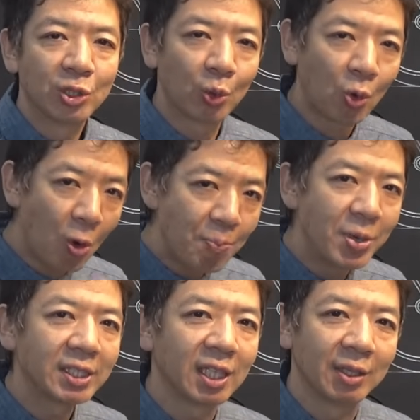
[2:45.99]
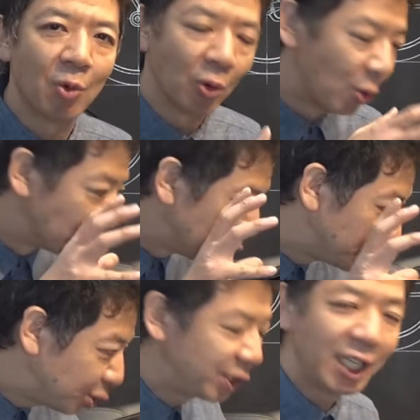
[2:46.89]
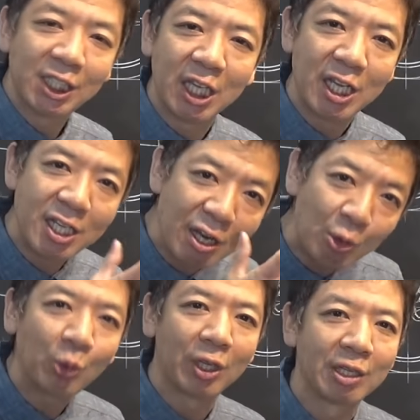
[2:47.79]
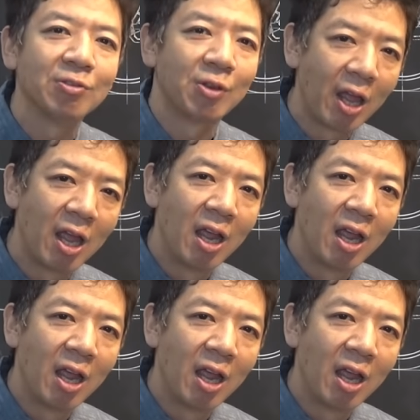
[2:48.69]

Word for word: そのコンプレッサーでもこう充填して入れることができるんですよね、